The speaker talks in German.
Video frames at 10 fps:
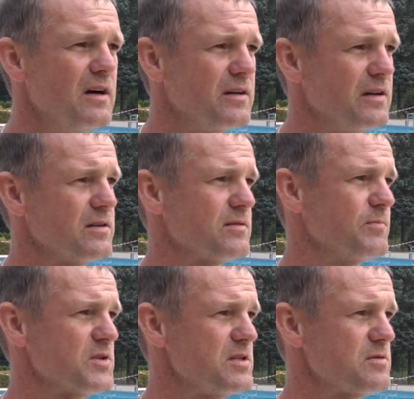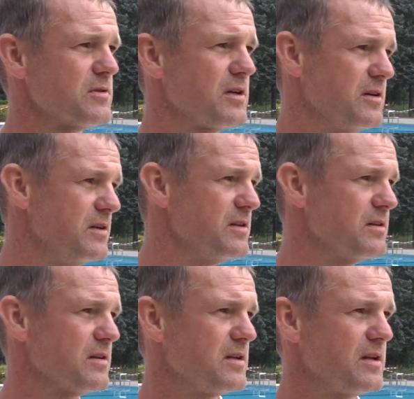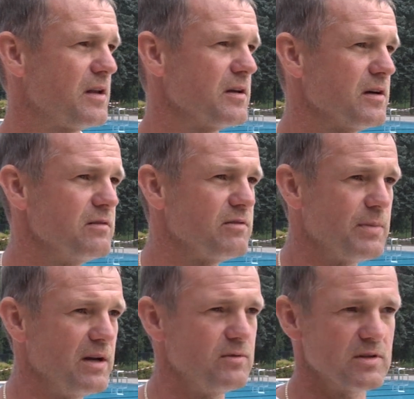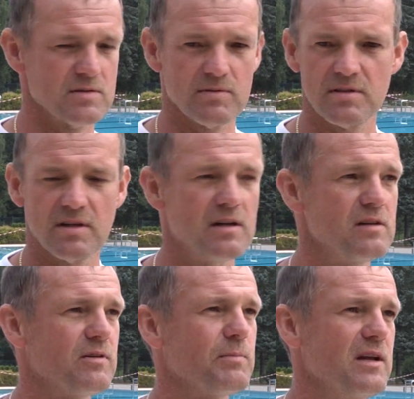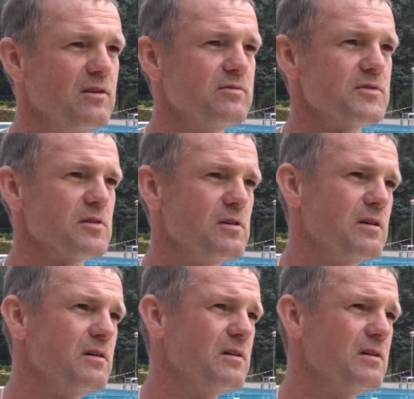Ne? Man sieht es auch dann hier hinten, geht dann die Rinne vorbei, wo das Wasser dann halt vorbeilaufen soll.